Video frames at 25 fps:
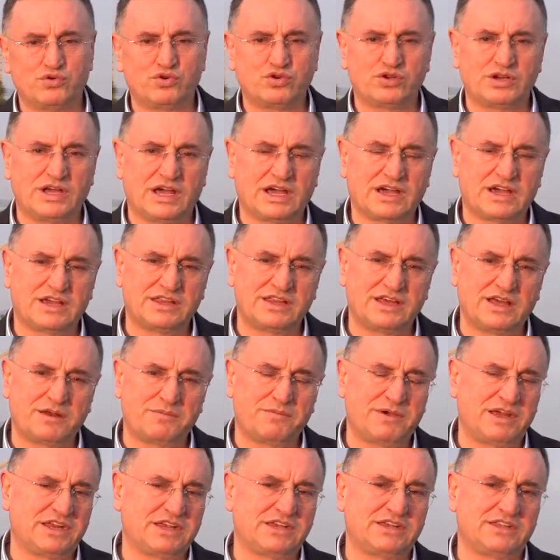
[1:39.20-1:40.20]
Bugüne
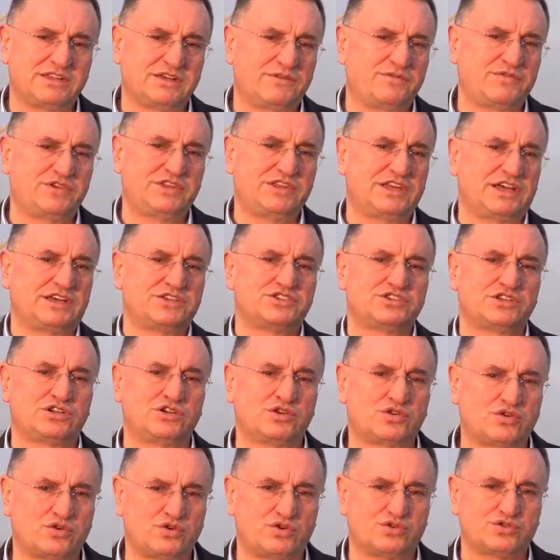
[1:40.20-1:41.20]
kadar belki de
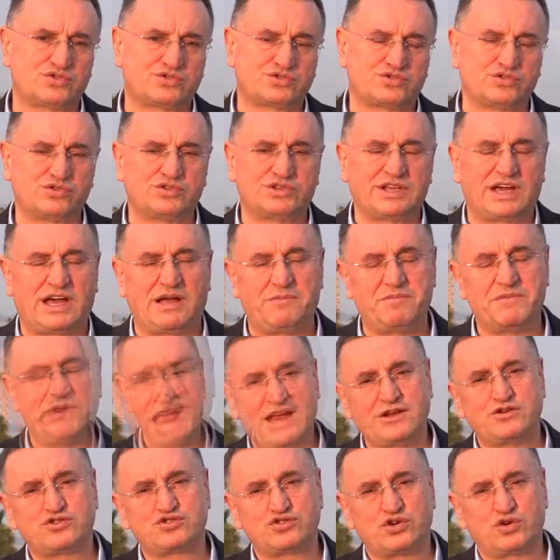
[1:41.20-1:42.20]
fidancılık konusunda
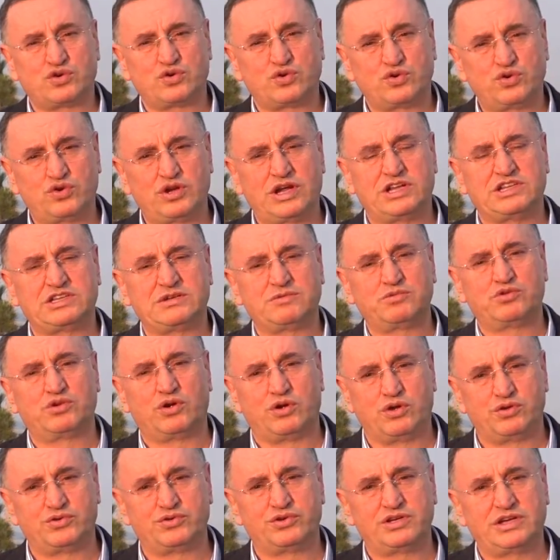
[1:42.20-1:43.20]
en çok üretimin
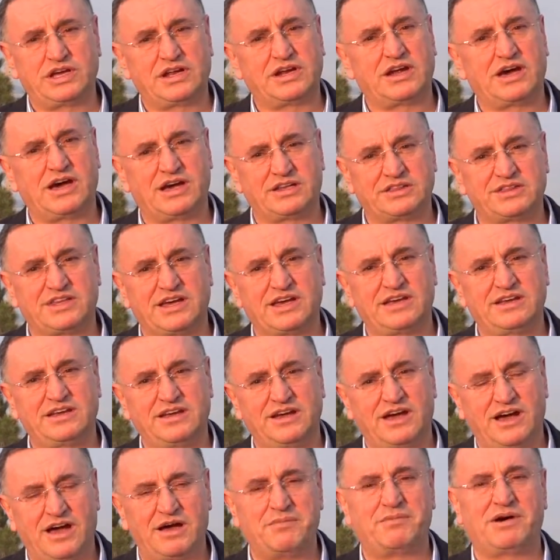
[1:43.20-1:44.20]
olduğu yer
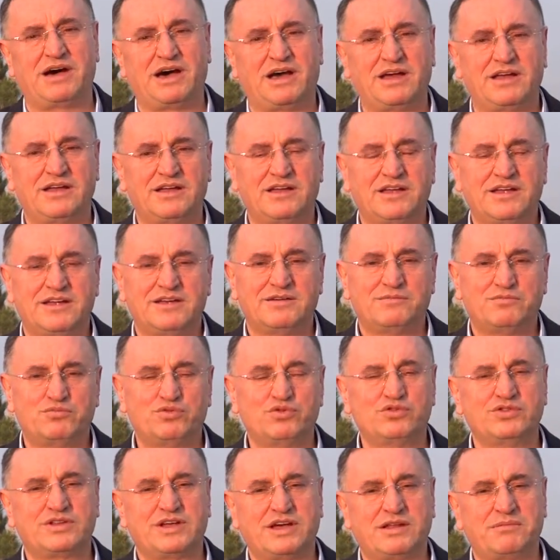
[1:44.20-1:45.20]
Hatay ama
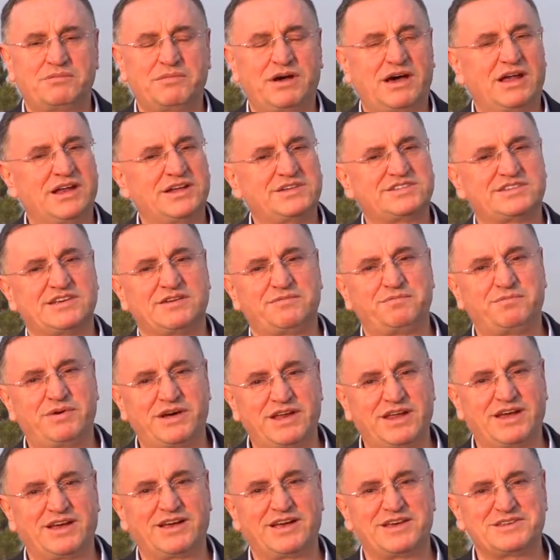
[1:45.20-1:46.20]
bundan maalesef
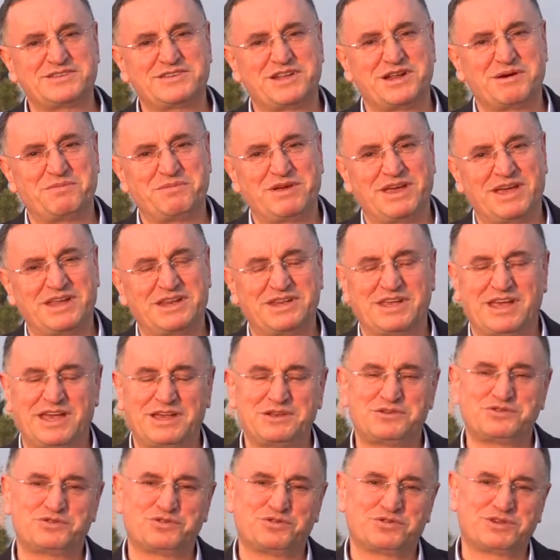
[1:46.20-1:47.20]
para kazanamayan
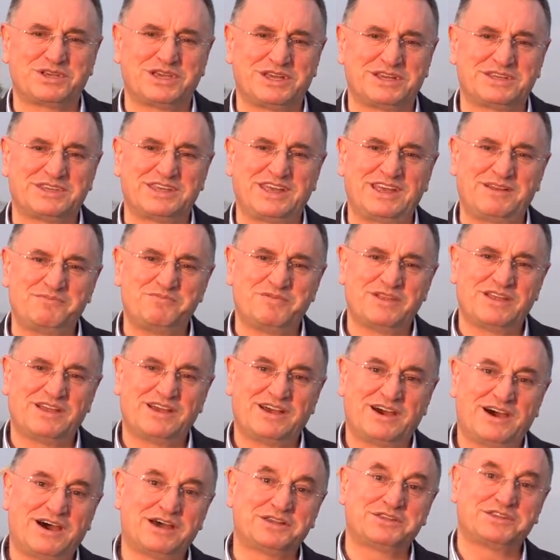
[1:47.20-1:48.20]
en çok yerde
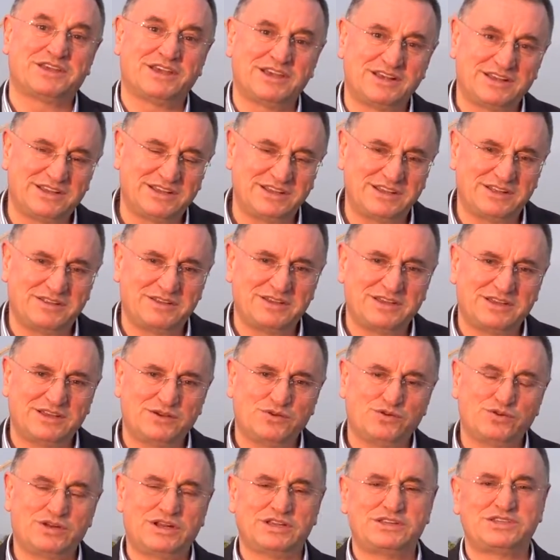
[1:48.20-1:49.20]
Hataylı
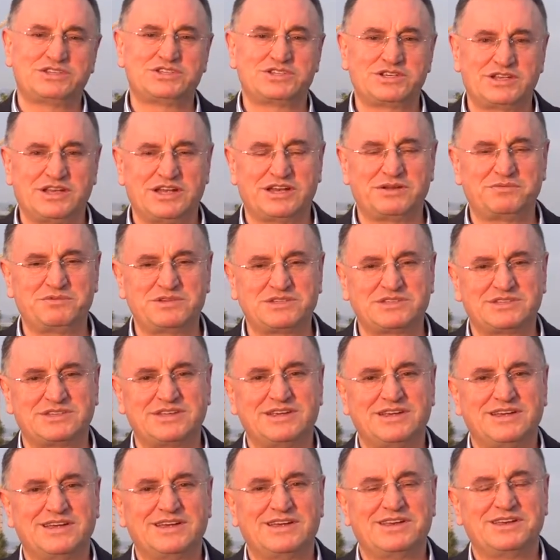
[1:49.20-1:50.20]

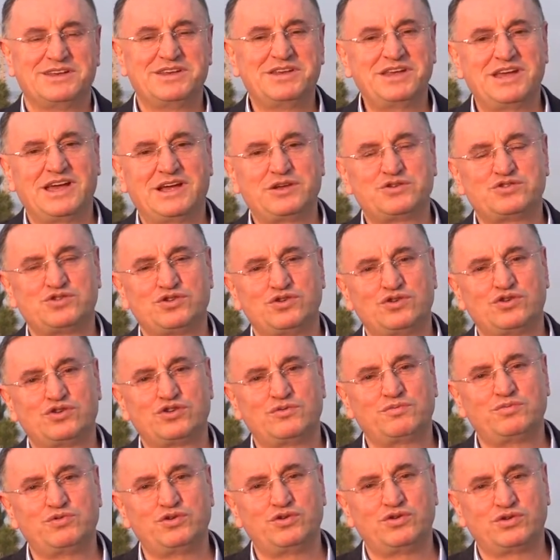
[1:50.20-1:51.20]
üreticilerimiz. Niye?
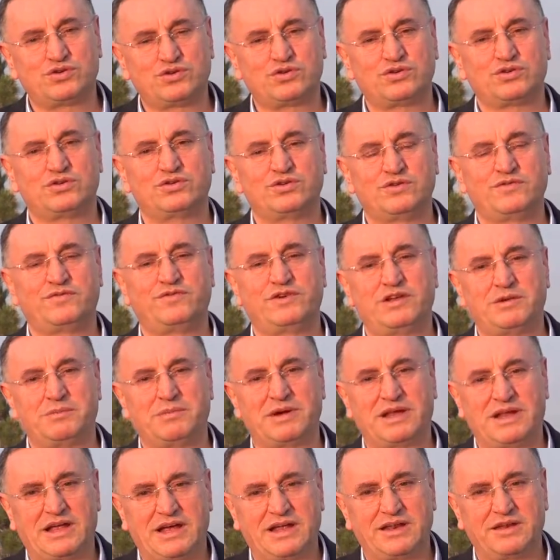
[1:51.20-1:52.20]
Çünkü büyük e,
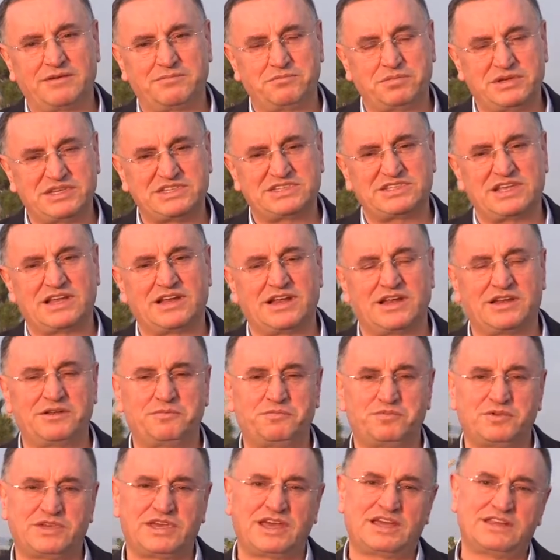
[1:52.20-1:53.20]
firmalar bizden
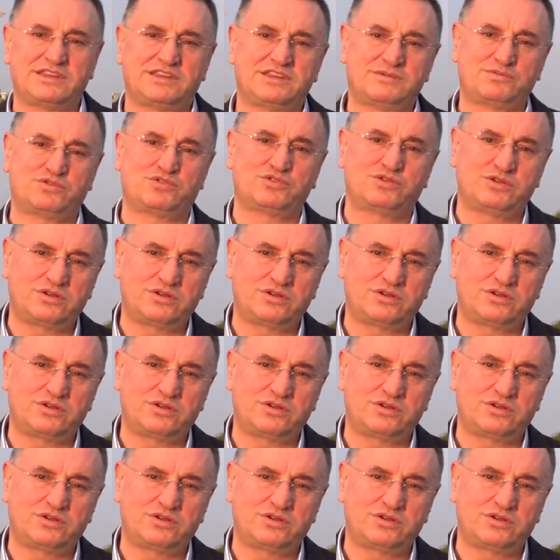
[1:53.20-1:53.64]
alıp kendi